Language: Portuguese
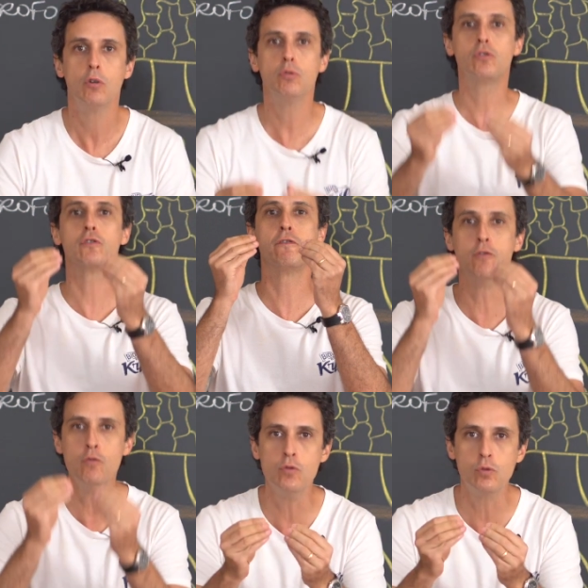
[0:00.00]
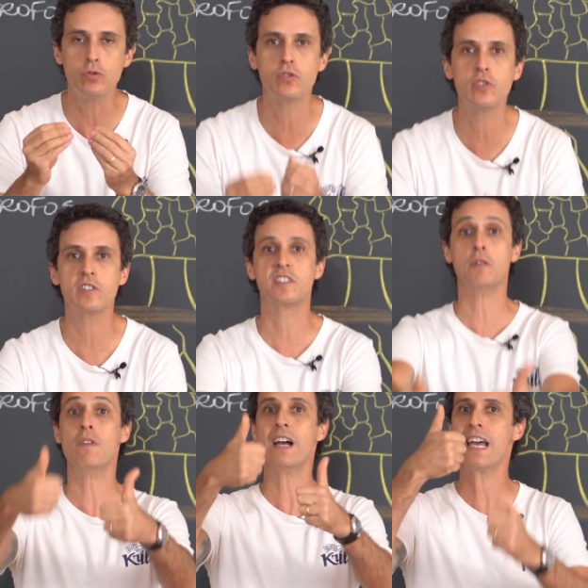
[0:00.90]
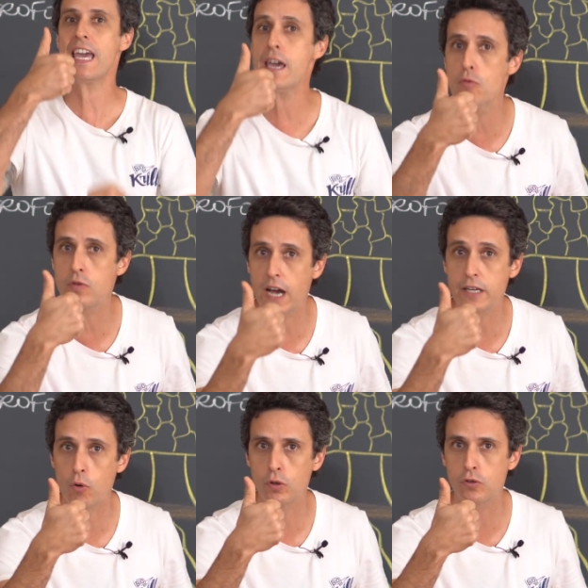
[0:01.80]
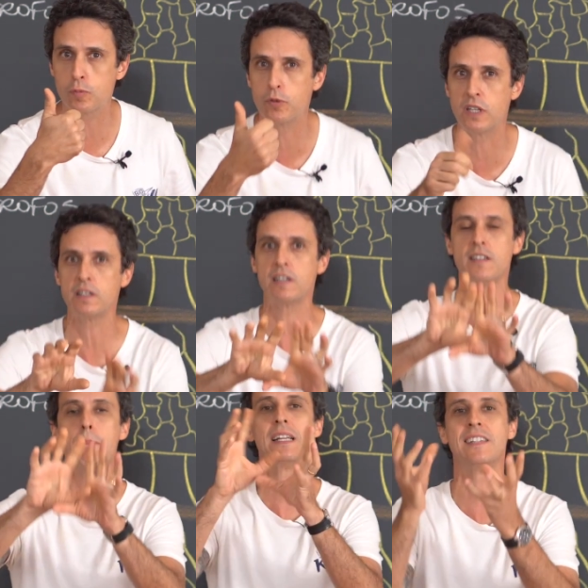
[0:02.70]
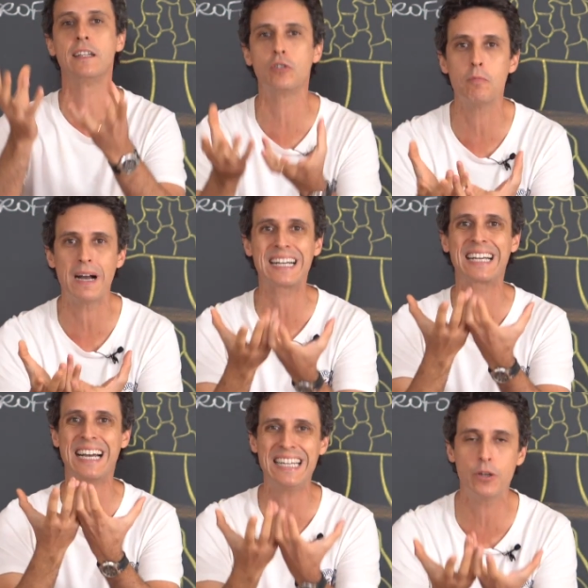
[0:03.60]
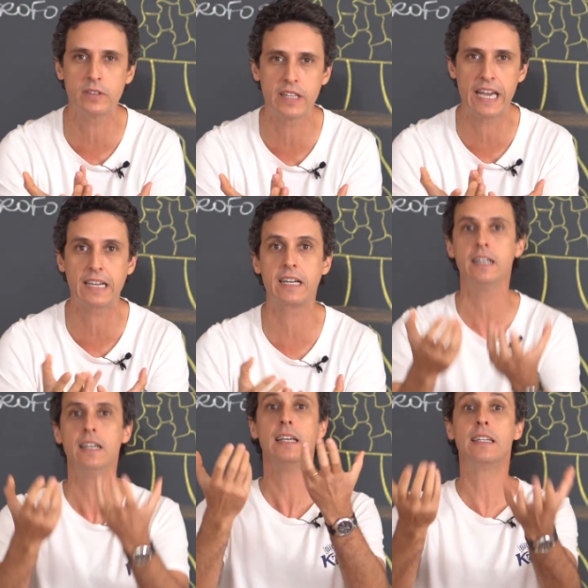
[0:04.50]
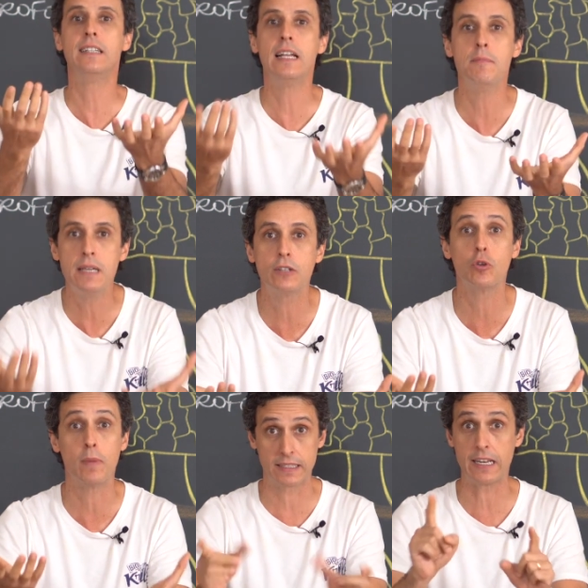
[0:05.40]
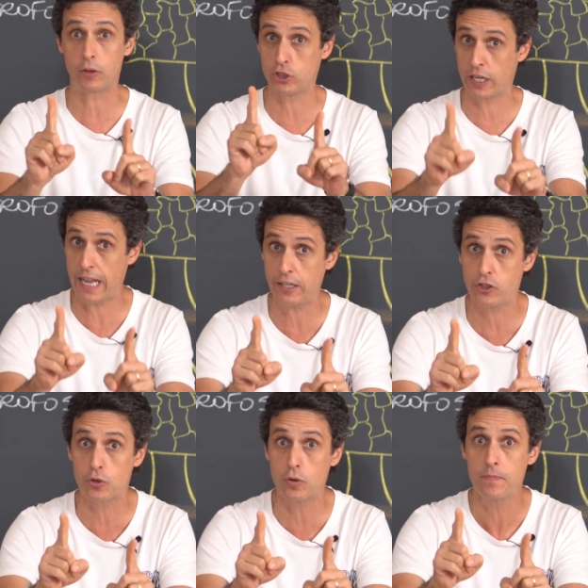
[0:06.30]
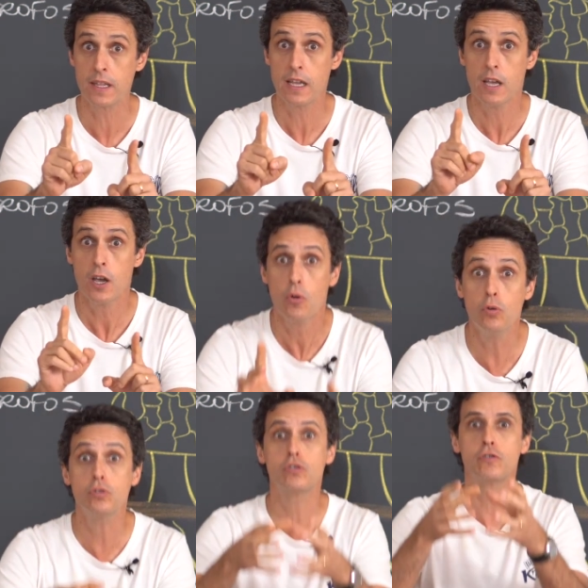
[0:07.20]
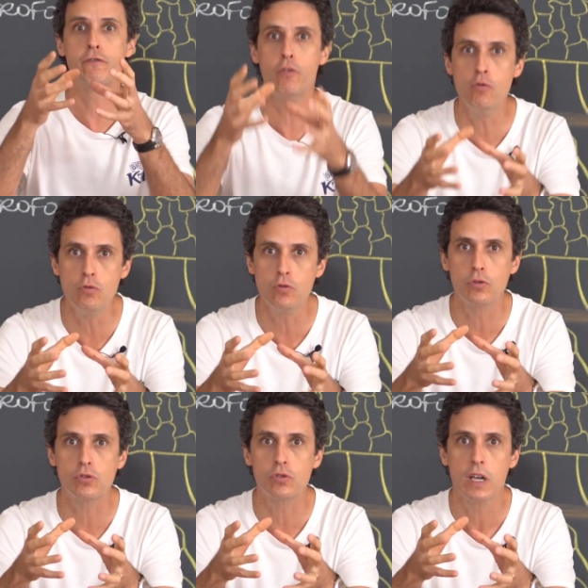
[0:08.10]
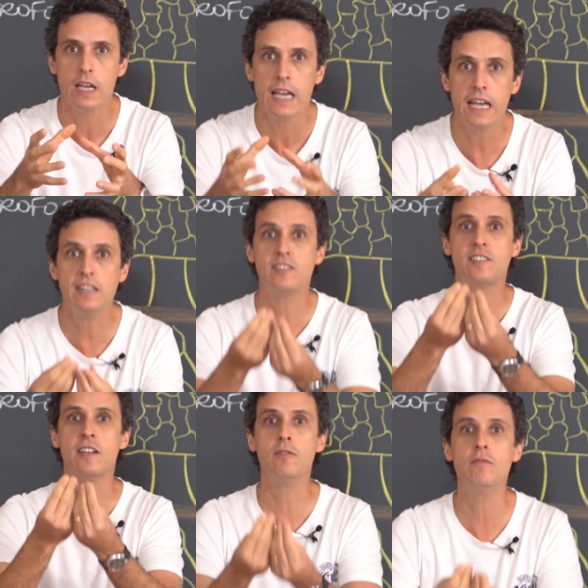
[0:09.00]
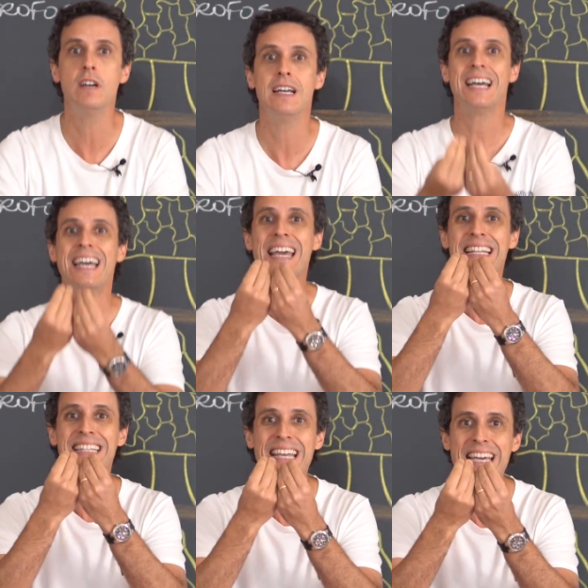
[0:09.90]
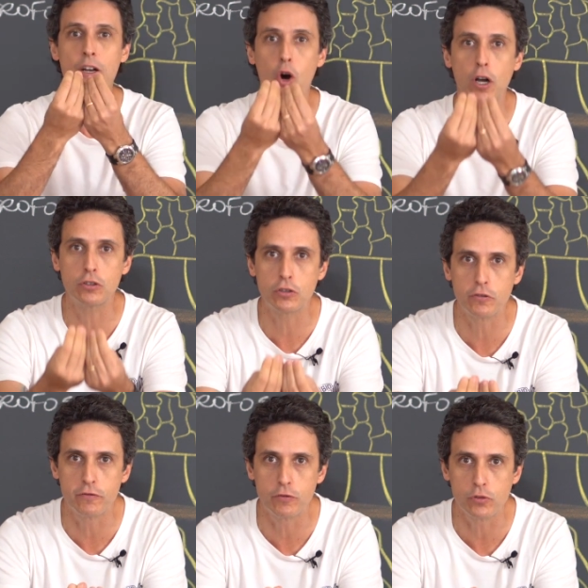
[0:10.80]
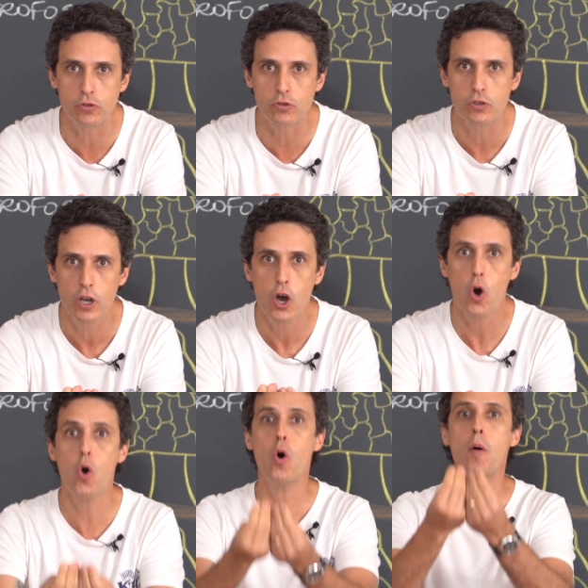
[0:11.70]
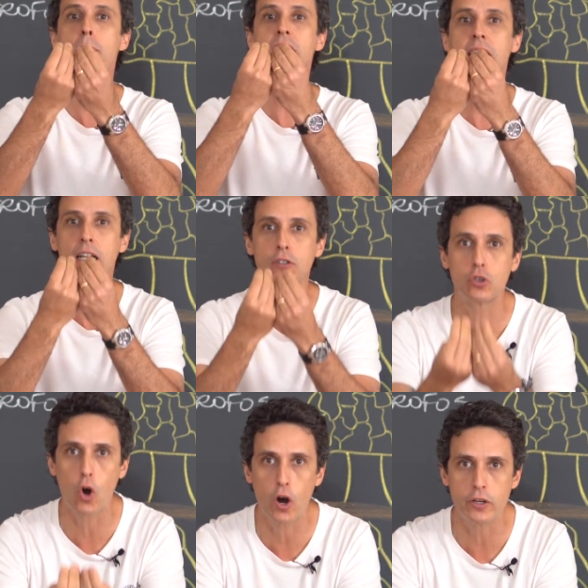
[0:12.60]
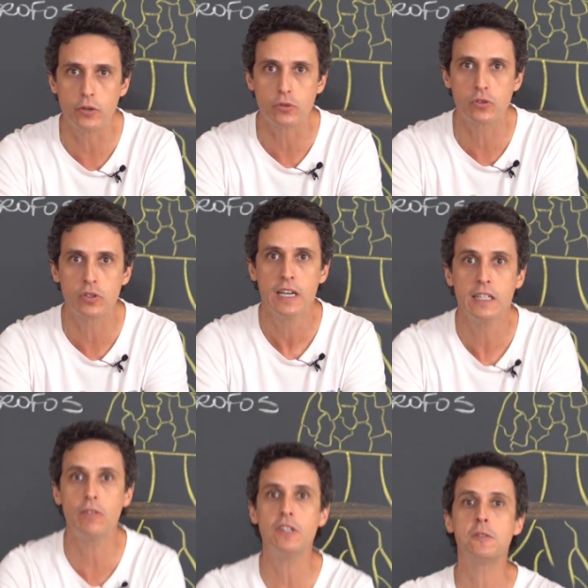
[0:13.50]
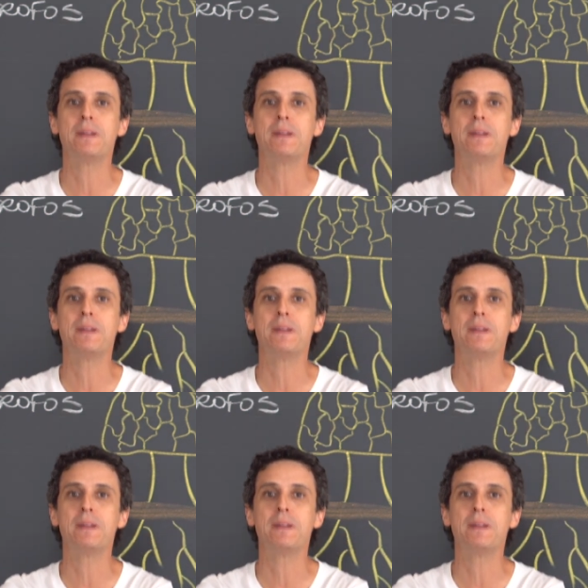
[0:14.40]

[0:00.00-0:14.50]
os fungos são eucariotos, portanto, eles apresentam uma carioteca que delimita o material genético. Os fungos, eles são heterótrofos, obrigatórios. Então, eles